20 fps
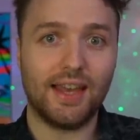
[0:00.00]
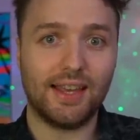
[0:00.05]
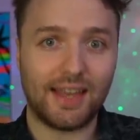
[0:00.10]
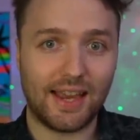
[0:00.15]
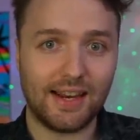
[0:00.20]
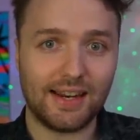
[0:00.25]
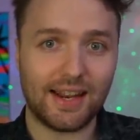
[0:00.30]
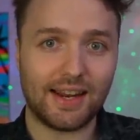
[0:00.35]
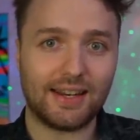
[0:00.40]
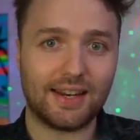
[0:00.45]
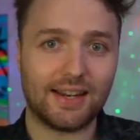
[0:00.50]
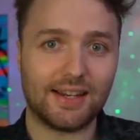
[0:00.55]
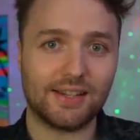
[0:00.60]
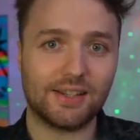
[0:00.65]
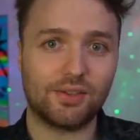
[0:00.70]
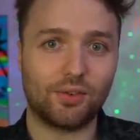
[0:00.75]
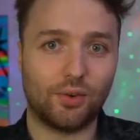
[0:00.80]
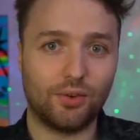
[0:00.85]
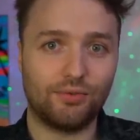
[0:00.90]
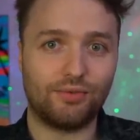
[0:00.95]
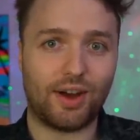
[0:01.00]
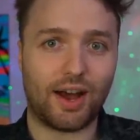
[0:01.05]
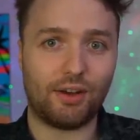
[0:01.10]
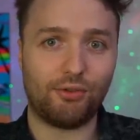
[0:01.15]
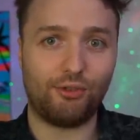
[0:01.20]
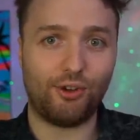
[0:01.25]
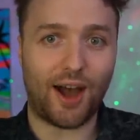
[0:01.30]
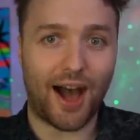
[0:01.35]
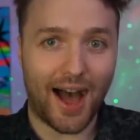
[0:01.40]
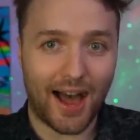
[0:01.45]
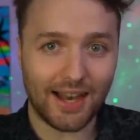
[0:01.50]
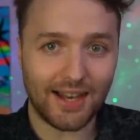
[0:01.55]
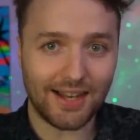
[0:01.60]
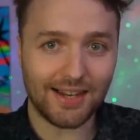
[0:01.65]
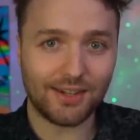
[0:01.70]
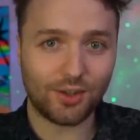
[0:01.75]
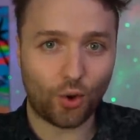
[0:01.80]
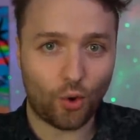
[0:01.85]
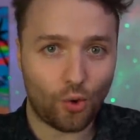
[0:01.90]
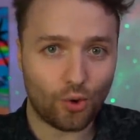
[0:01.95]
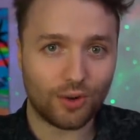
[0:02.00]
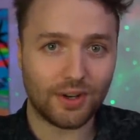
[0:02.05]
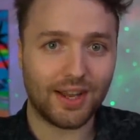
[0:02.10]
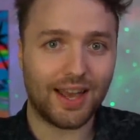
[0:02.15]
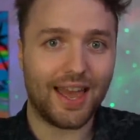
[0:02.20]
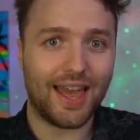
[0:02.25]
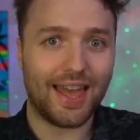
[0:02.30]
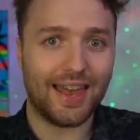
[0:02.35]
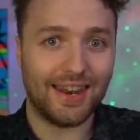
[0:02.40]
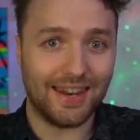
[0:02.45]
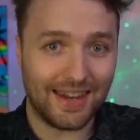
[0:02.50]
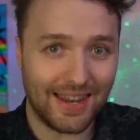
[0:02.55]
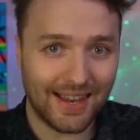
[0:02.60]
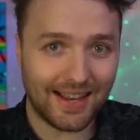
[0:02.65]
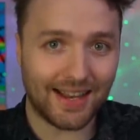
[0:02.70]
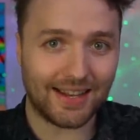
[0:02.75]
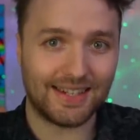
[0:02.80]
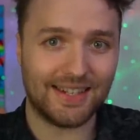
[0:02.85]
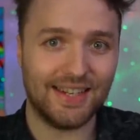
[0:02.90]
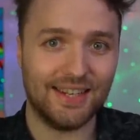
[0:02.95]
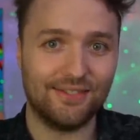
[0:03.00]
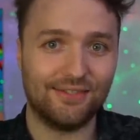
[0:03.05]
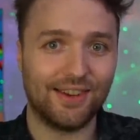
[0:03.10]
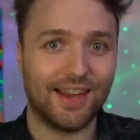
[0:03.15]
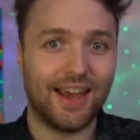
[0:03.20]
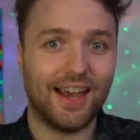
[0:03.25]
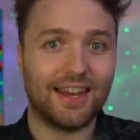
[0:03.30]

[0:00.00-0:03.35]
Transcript: ging der Test und war für alle Drogen negativ.